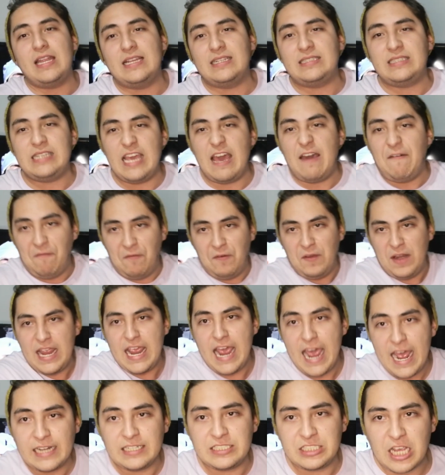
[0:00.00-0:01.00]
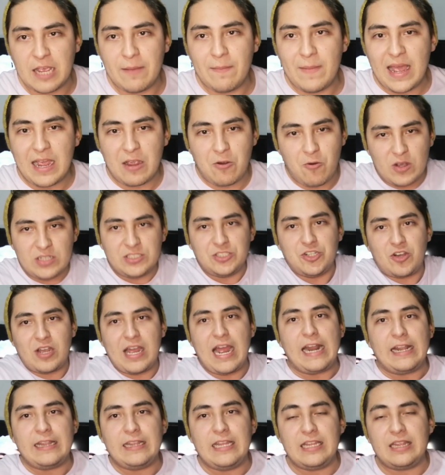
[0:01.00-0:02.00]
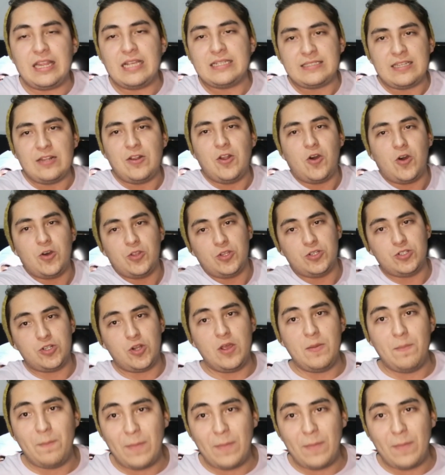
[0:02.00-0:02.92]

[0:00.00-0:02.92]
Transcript: que decía, fría al chamaco, hazlo carnitas y luego nos lo